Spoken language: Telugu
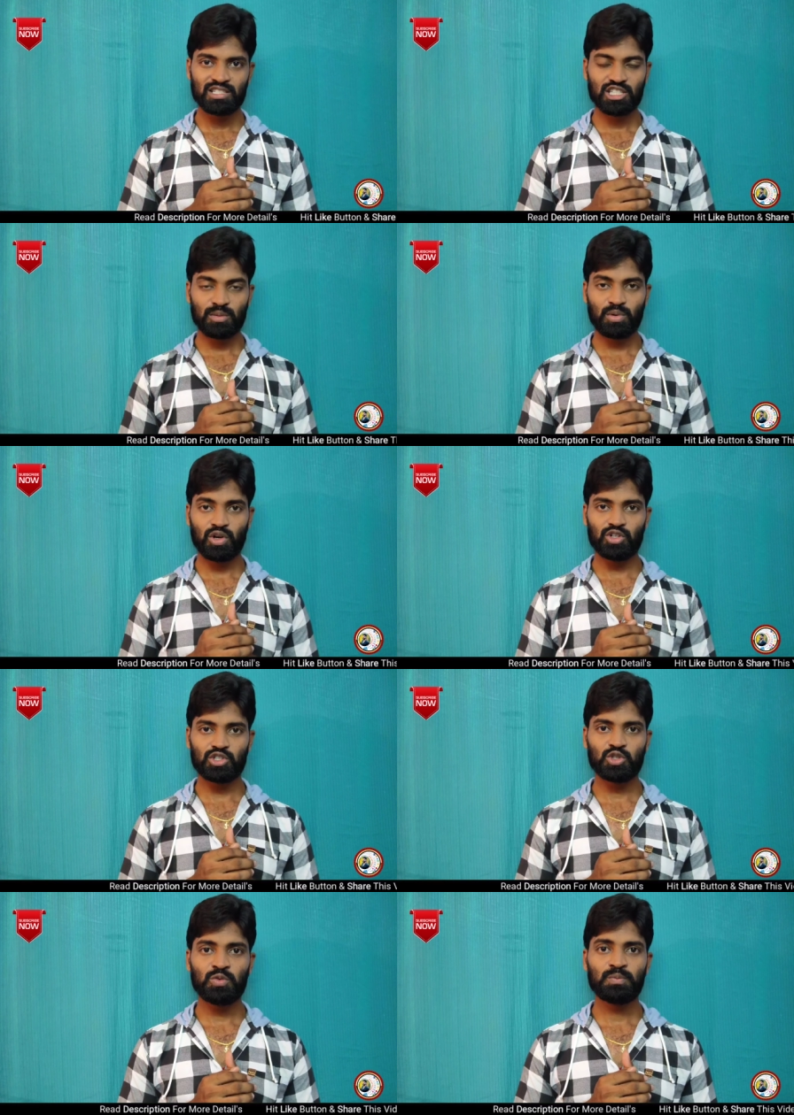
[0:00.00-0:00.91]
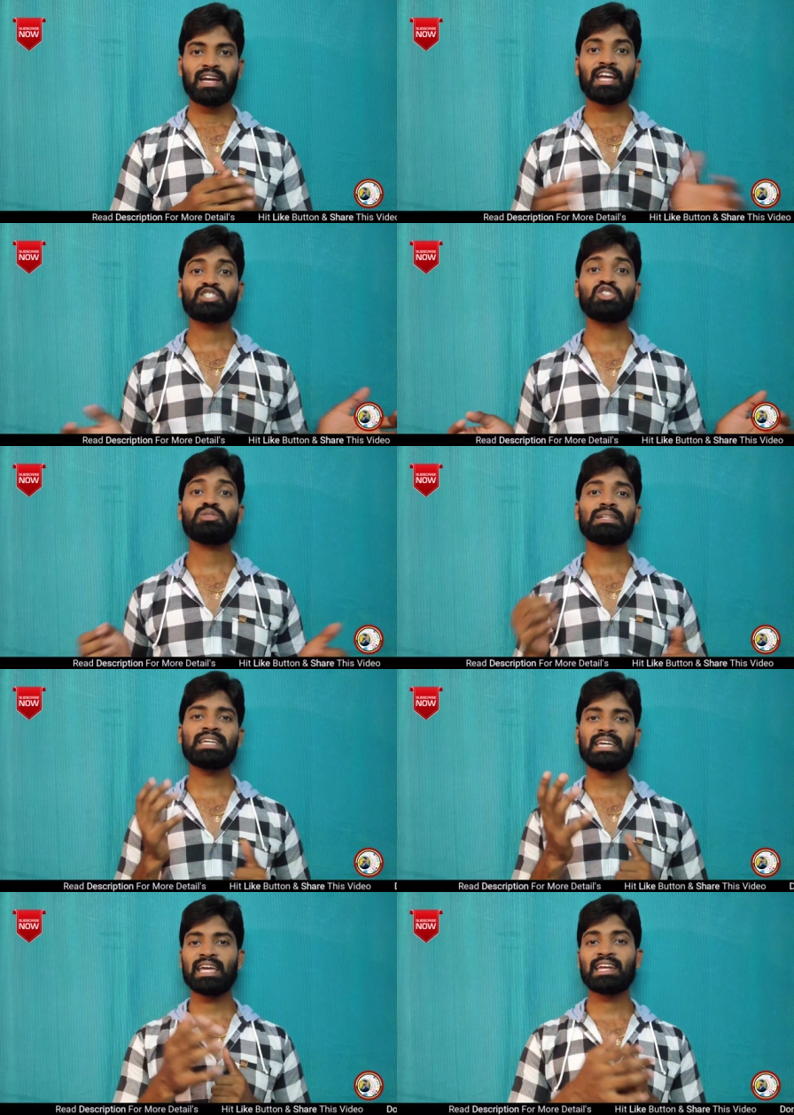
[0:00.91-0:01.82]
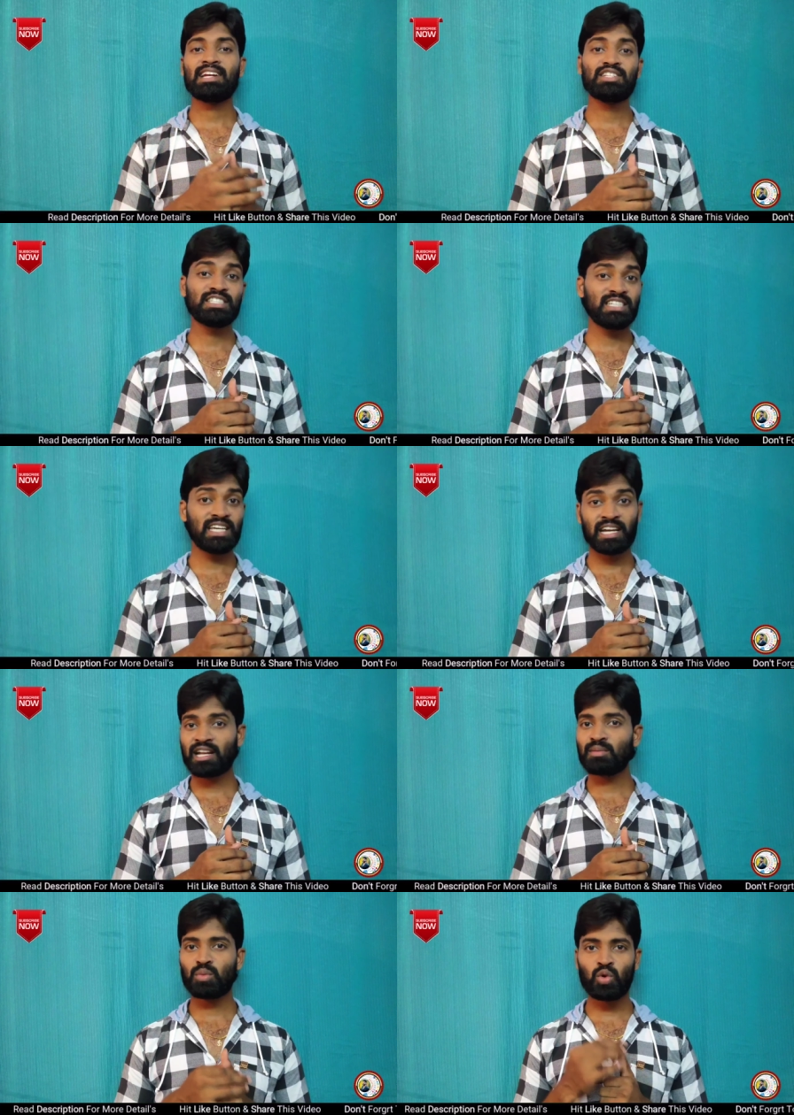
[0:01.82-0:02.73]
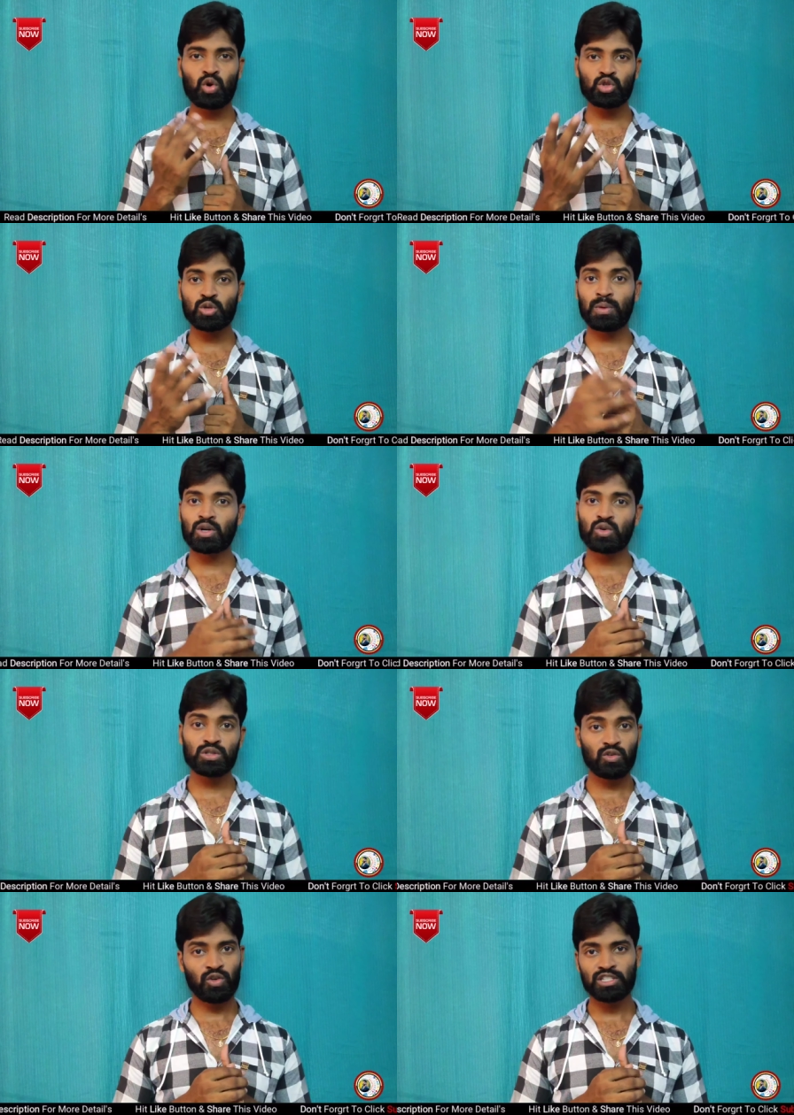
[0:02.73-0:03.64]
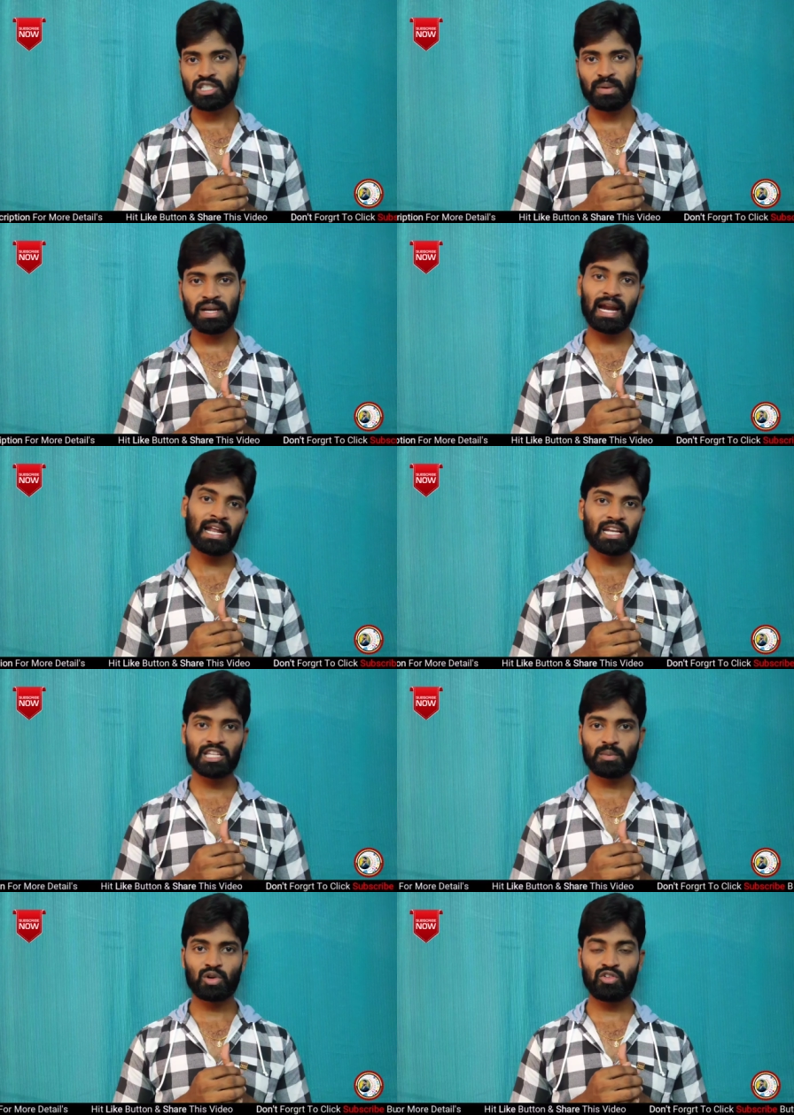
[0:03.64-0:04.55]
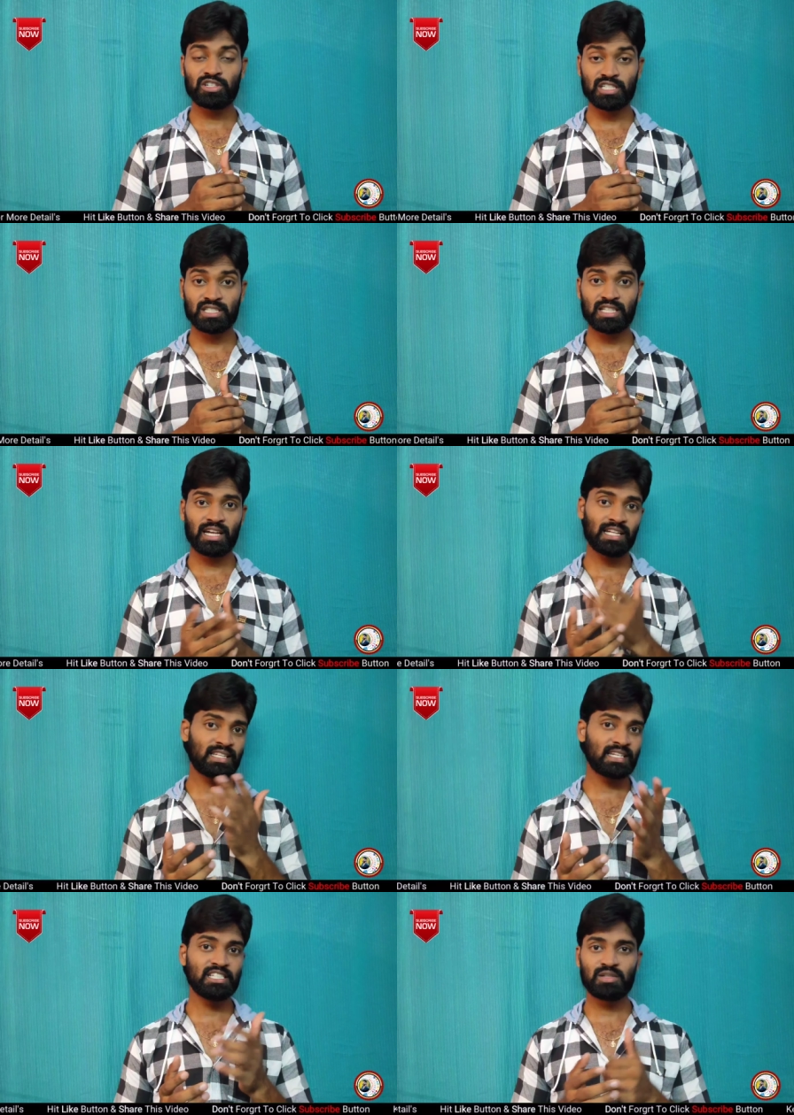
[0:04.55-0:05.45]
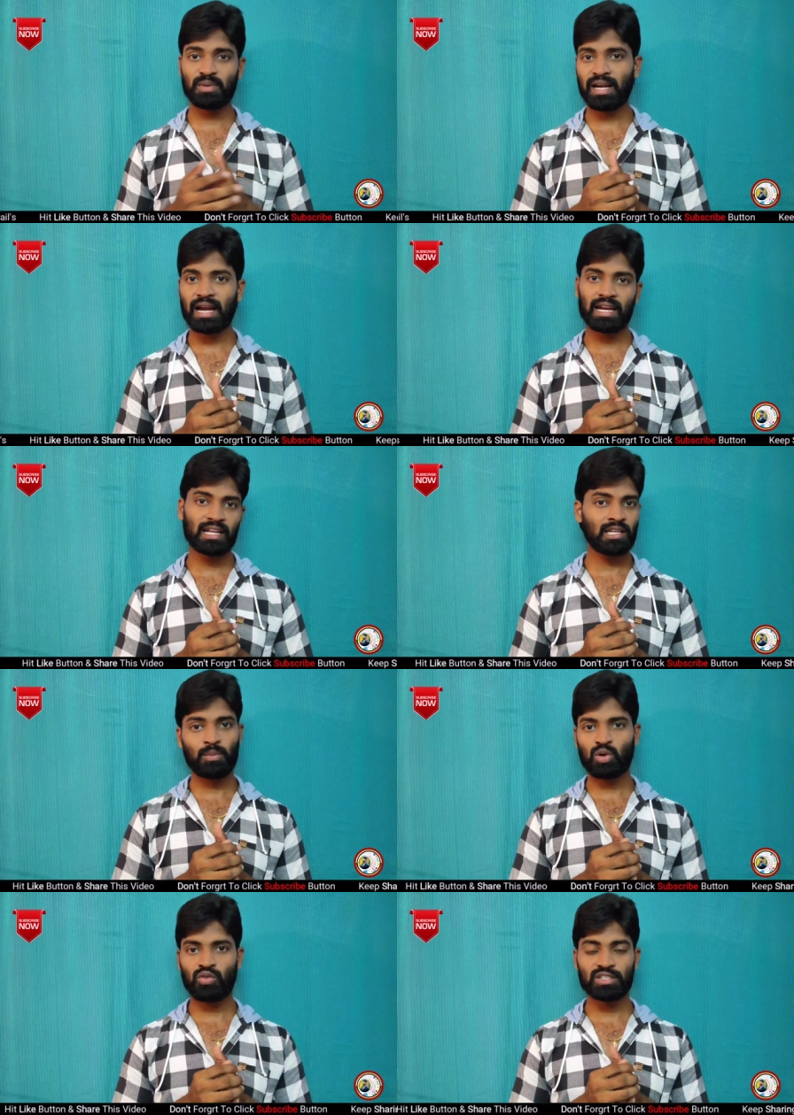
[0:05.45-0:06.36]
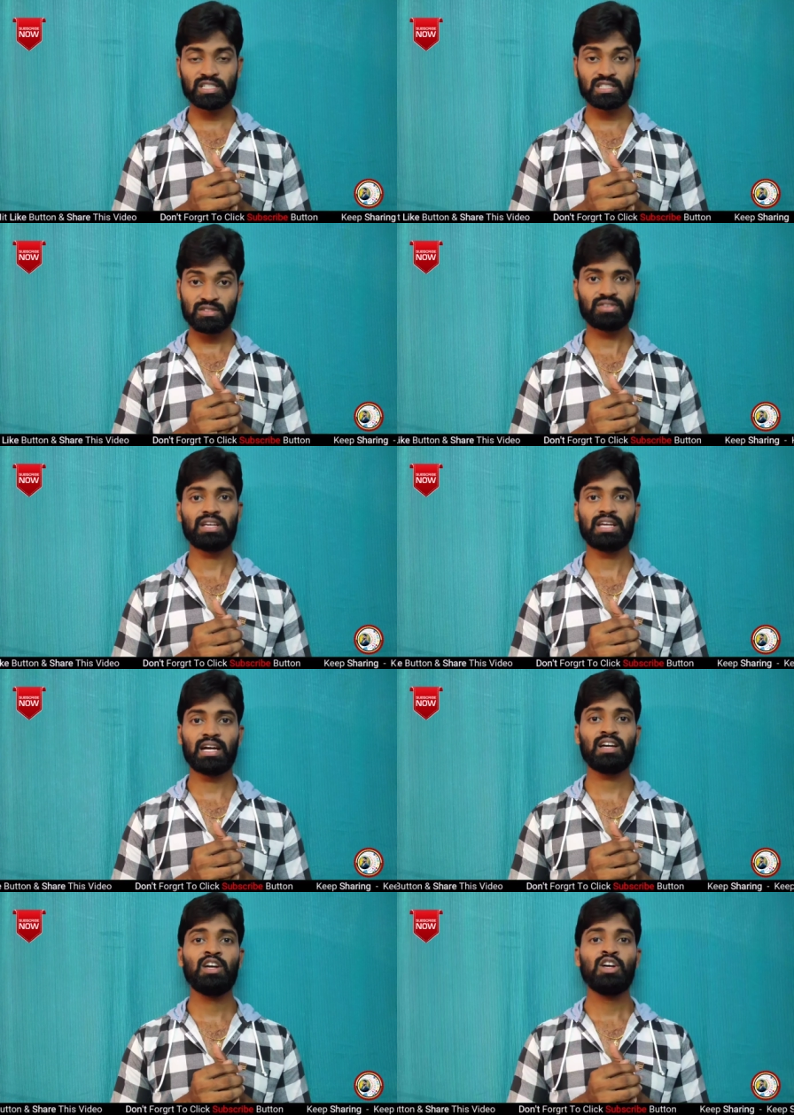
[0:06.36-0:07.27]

చెప్పుకోవచ్చు నెక్స్ట్ న్యూస్ మనకి ఎయిర్టెల్ నుంచి ఎయిర్టెల్ మూడు రోజుల పాటు వన్ జీబీ డేటాని అయితే ప్రొవైడ్ చేస్తుంది అంటే త్రీ జీబీ డేటాని అయితే ప్రొవైడ్ చేస్తుంది ఫ్రీగా